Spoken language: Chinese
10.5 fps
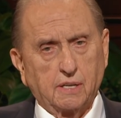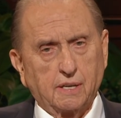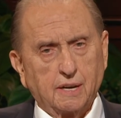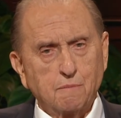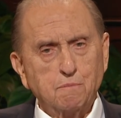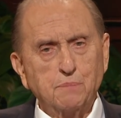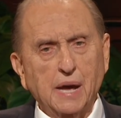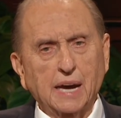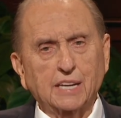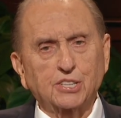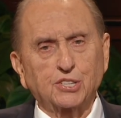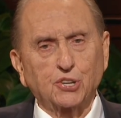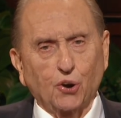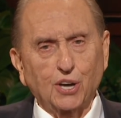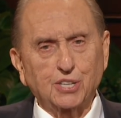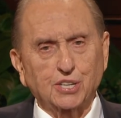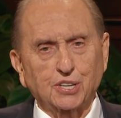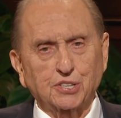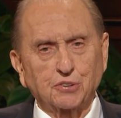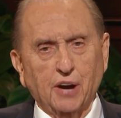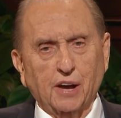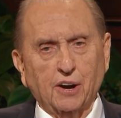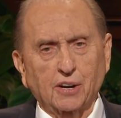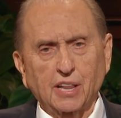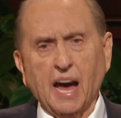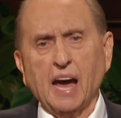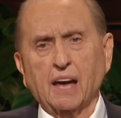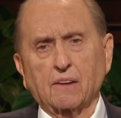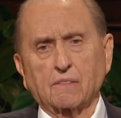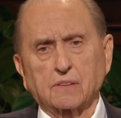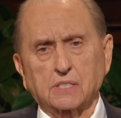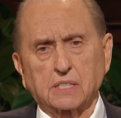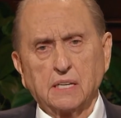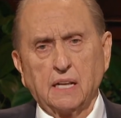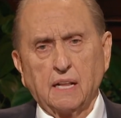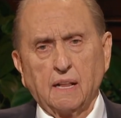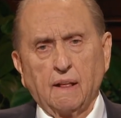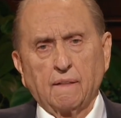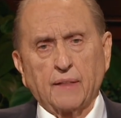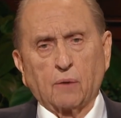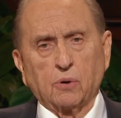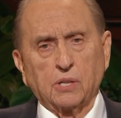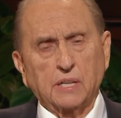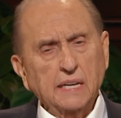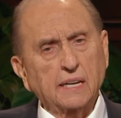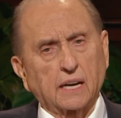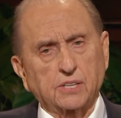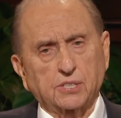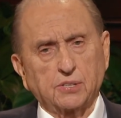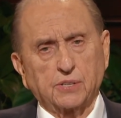我们一生的抉择都要能够引领我们达到这个目